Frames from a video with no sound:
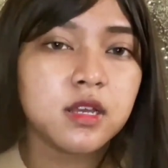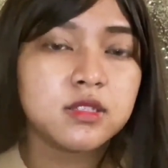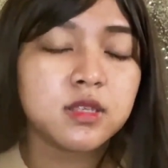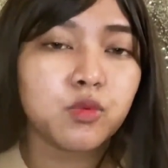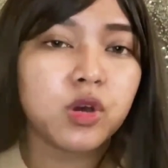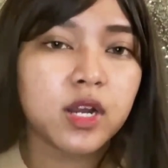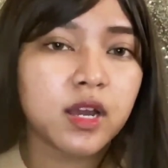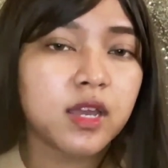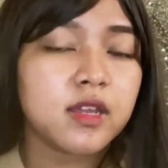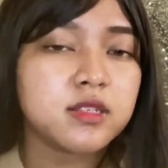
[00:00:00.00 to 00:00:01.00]
semua
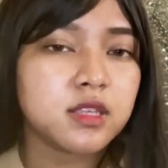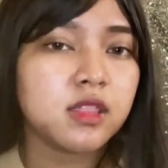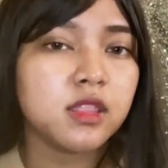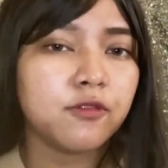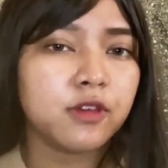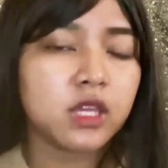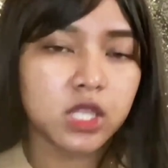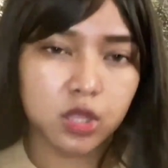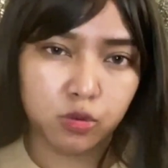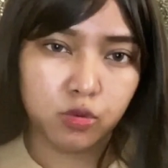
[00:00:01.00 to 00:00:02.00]
rangkaian dari skin TV
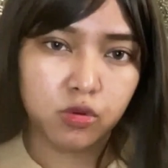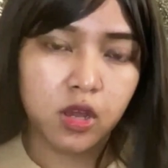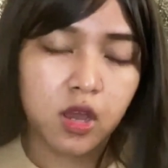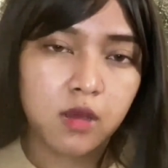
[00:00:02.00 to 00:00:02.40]
itu